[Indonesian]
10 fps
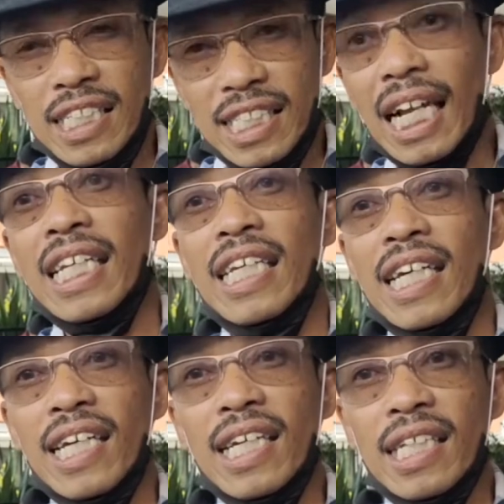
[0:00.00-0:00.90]
inisial
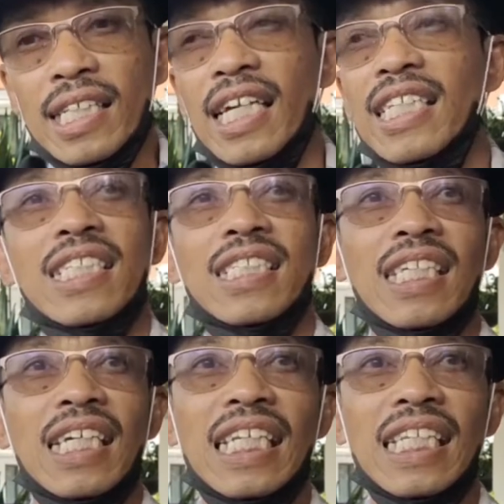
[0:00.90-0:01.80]
D dan
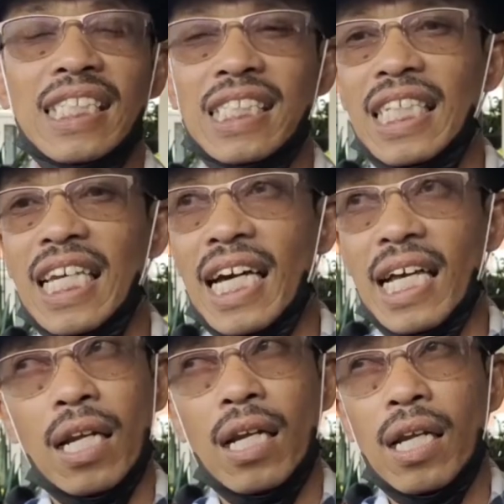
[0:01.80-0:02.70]

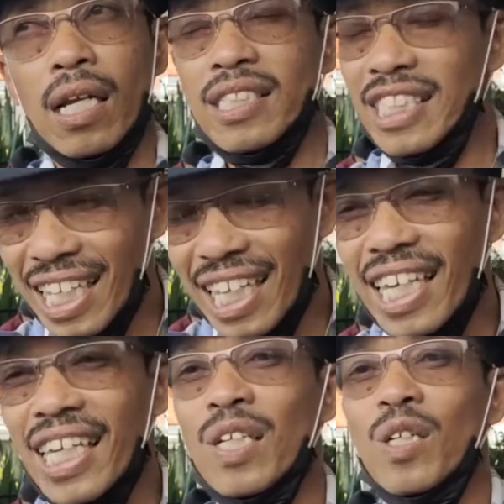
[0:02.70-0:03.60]
inisial J
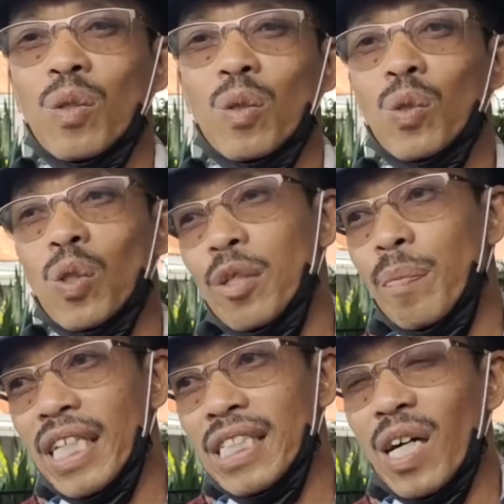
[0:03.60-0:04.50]
untuk
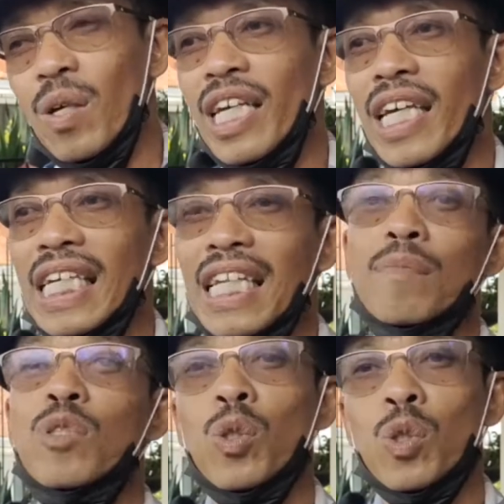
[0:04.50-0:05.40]
diperiksa oleh
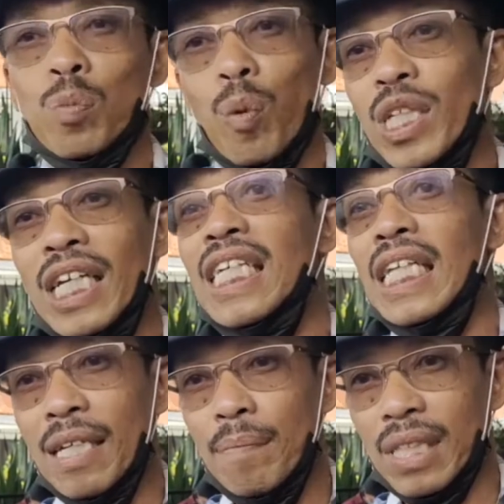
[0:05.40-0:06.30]
Krimsus Polda
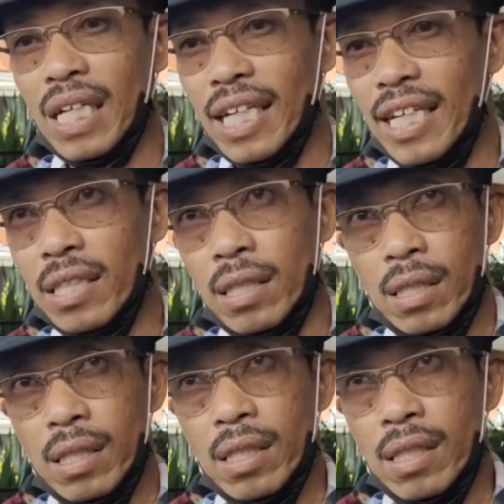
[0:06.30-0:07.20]
Jatim terkait
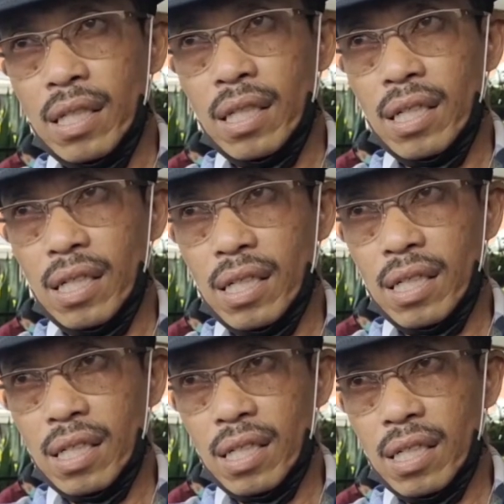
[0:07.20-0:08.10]

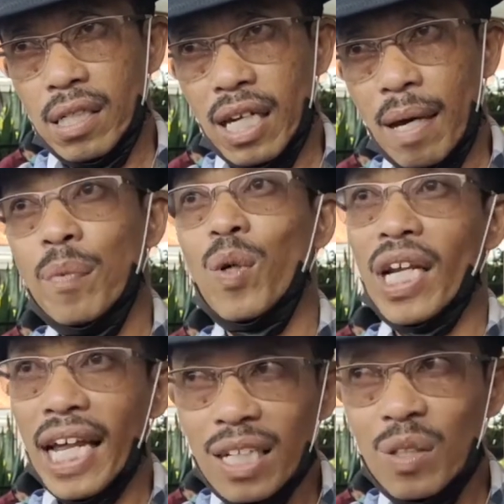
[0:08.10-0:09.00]
eh,
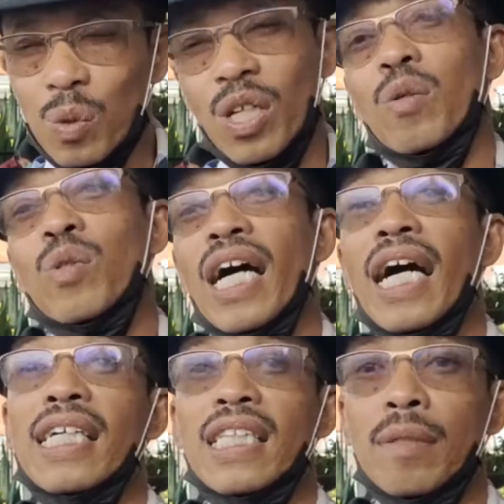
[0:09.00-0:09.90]
laporan
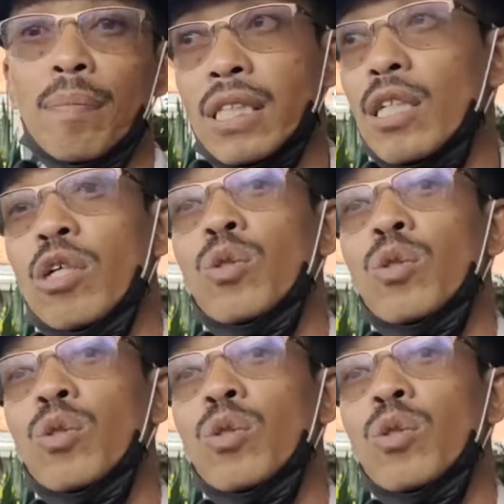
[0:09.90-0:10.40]
Undang-Undang IT pasal